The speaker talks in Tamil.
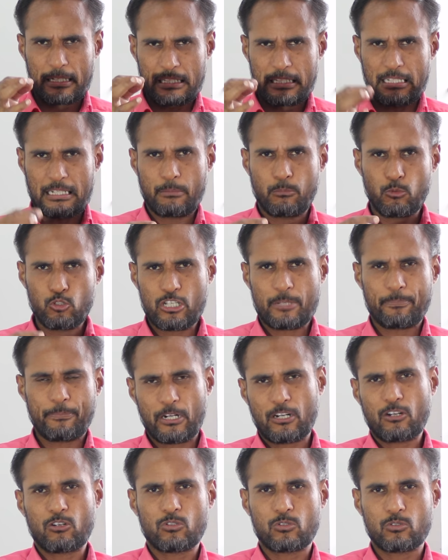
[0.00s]
அந்த பூஜை
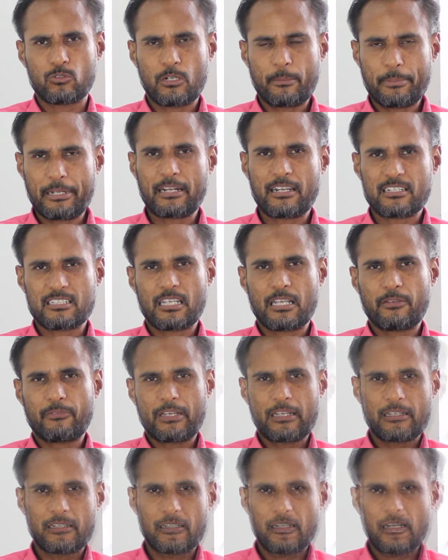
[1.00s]
பண்ணணும் அப்படின்னா
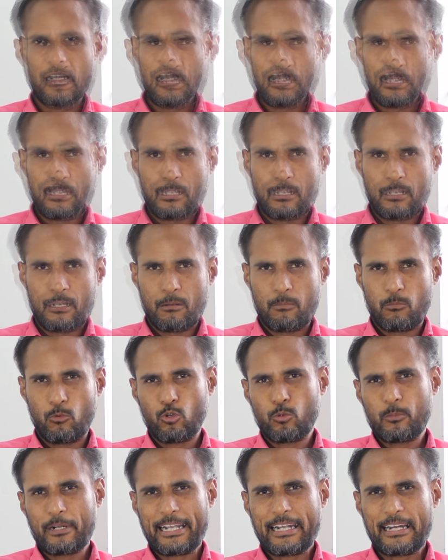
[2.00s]
செய்வேன்
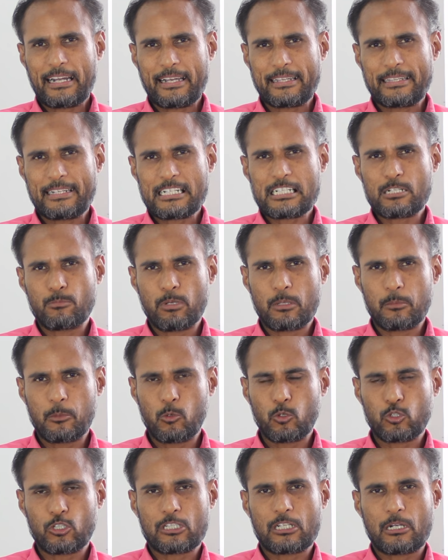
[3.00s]
மூணு மணிக்கெலாம் எந்திரிச்சு பிரம்ம
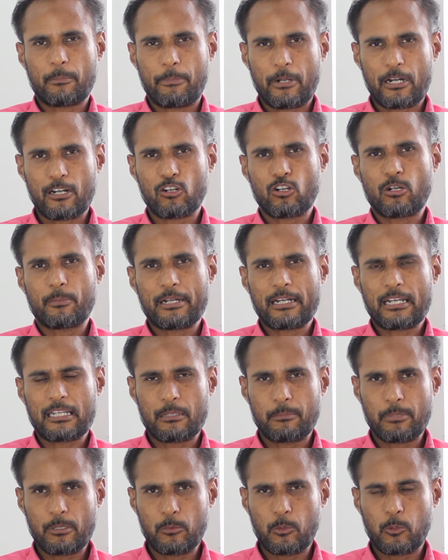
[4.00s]
முகூர்த்தத்தில் பண்ணணும் அப்படின்னா
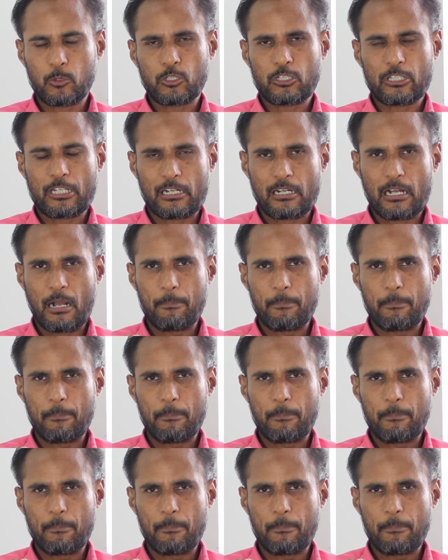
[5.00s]
அந்த பிரம்ம முகூர்த்தத்தில்